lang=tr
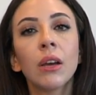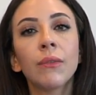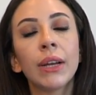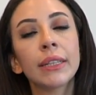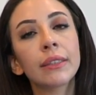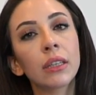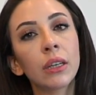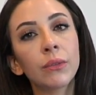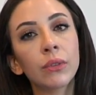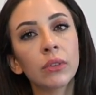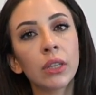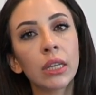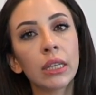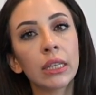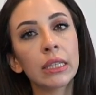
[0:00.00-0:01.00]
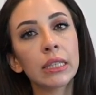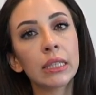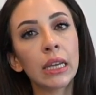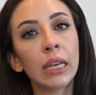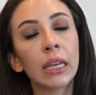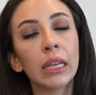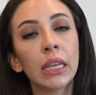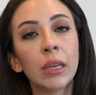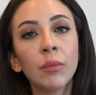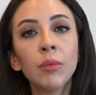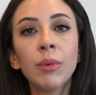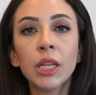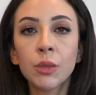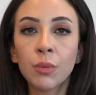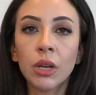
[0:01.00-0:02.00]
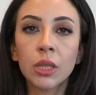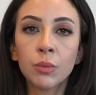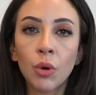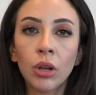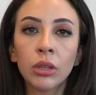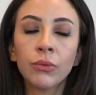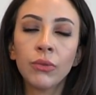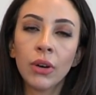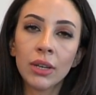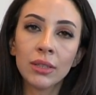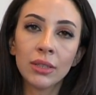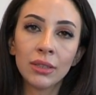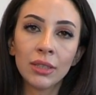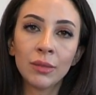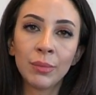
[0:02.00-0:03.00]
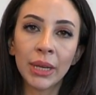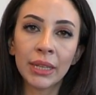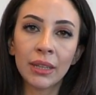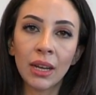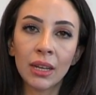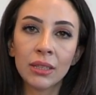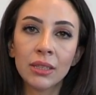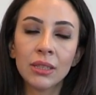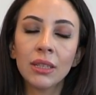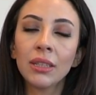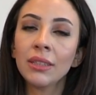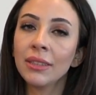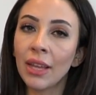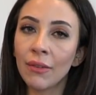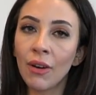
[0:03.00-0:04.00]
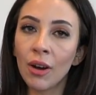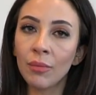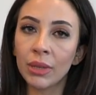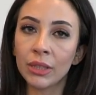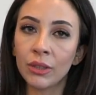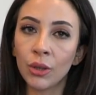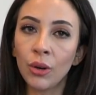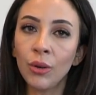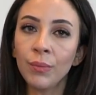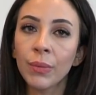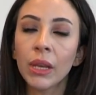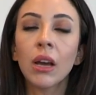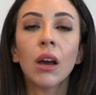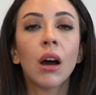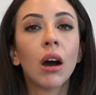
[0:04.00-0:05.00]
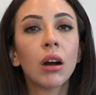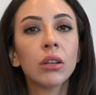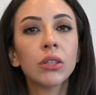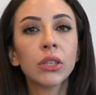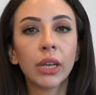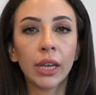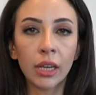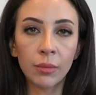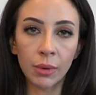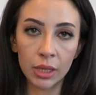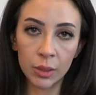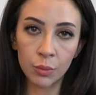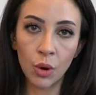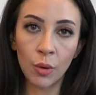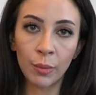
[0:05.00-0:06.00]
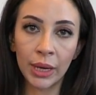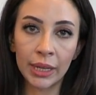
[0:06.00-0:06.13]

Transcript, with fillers: FED tarafında ise 25 bas puan faiz indirim beklentisi devam ediyor. Ancak 50 bas puan